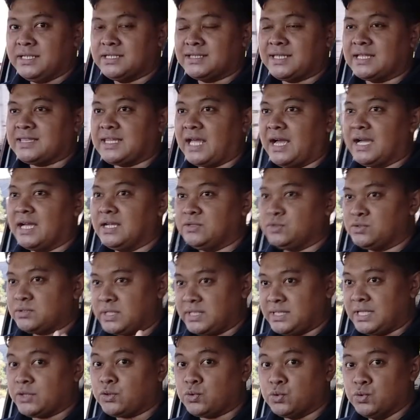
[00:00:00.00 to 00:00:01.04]
kita tang
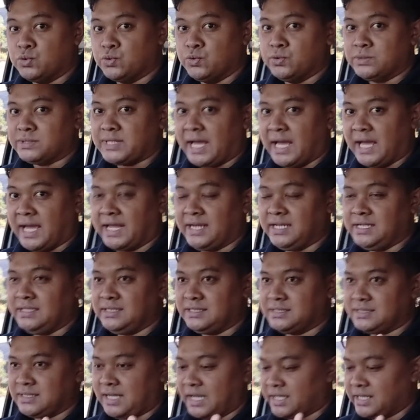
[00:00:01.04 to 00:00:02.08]
kita tunggu tahan
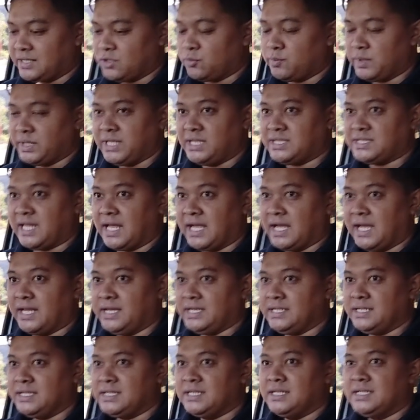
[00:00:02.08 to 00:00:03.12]
kaki koplingnya
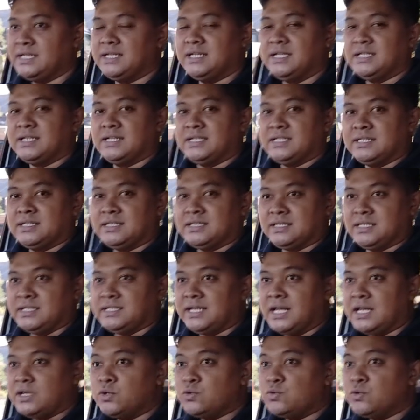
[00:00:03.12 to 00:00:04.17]
tahan
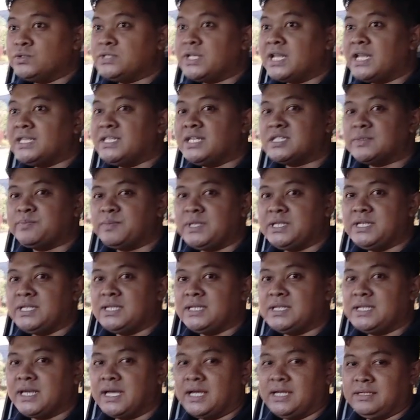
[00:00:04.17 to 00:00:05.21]
tinggal nunggu jalannya sepi
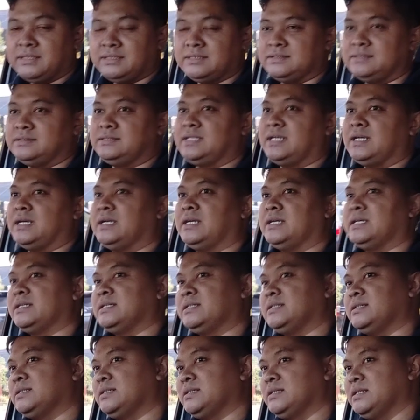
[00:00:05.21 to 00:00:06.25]
ya nah,
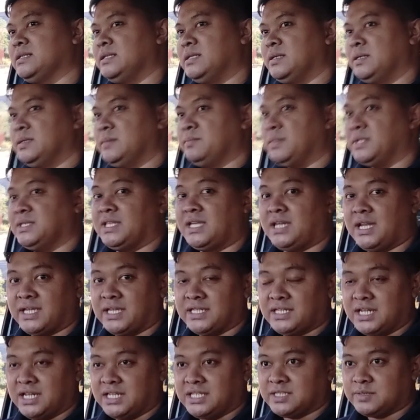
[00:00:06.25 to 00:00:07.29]
bentar lagi
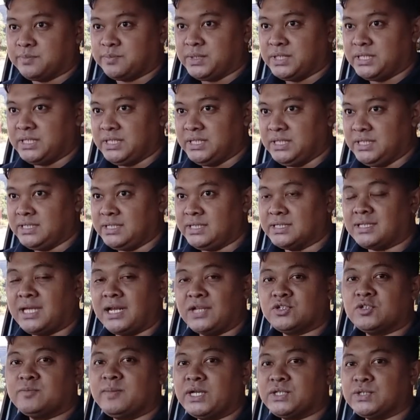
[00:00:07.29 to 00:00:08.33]
jalannya sepi
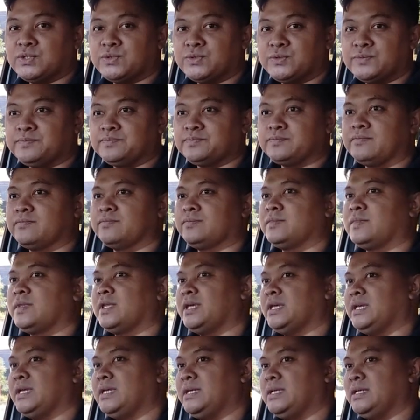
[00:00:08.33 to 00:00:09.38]
kita langsung masuk
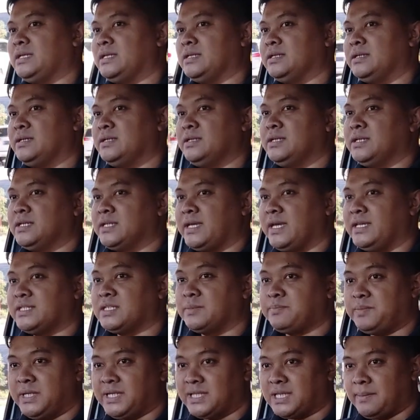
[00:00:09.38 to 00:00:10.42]
oke okay oke
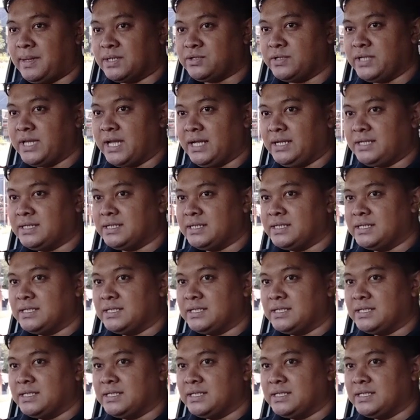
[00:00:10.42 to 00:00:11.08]
sepi kita masuk ya